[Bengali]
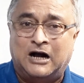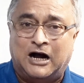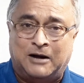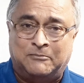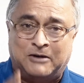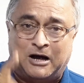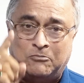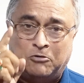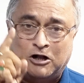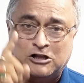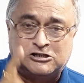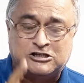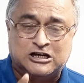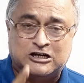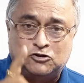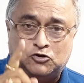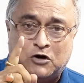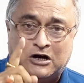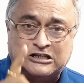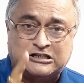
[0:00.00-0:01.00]
আমরা বলছি
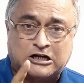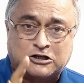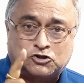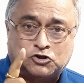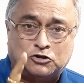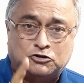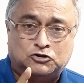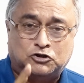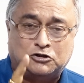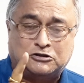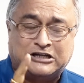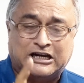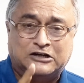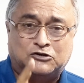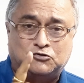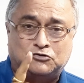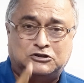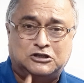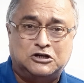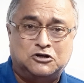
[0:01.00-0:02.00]
দু হাজার চোদ্দো টেন
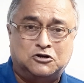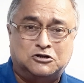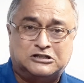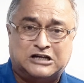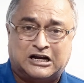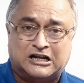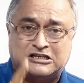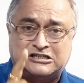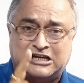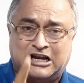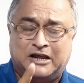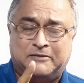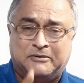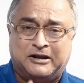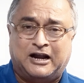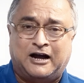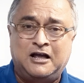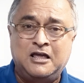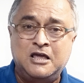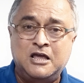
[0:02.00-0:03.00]
উত্তীর্ণ যারা
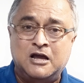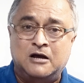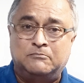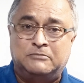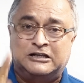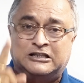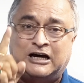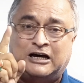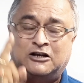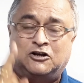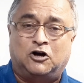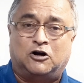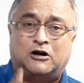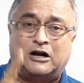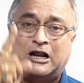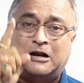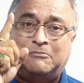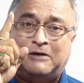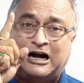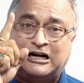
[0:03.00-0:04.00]
ছেলেমেয়েরা
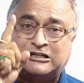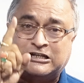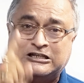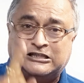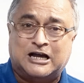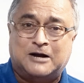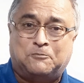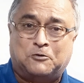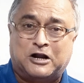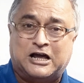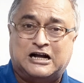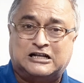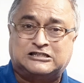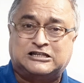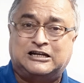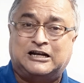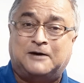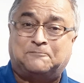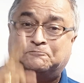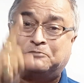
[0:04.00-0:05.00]
বিধাননগরের মাটিতে পড়ে
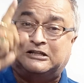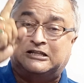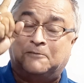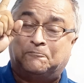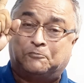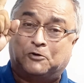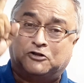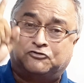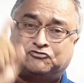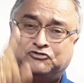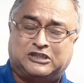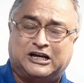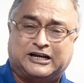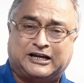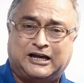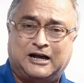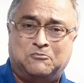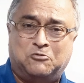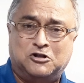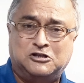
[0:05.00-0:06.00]
আছেন আপনাদের
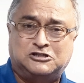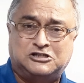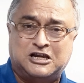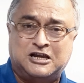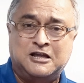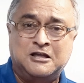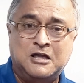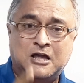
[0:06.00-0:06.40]
প্রত্যেককে বলছি